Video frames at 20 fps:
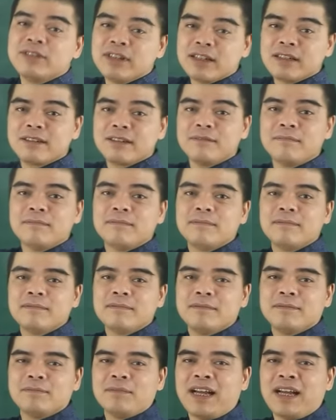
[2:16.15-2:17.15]
nhất
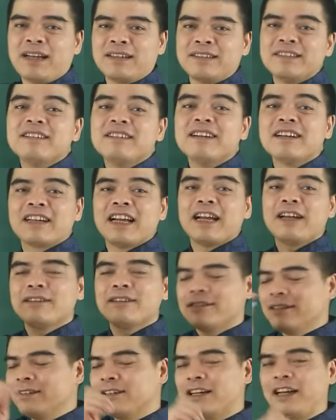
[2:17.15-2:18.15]
mà những người khác
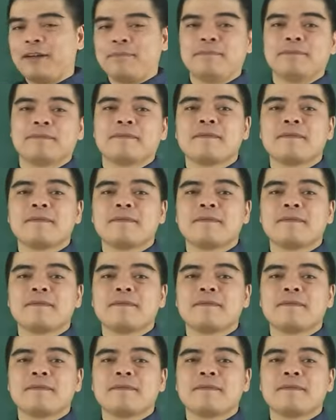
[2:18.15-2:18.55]
từng gặp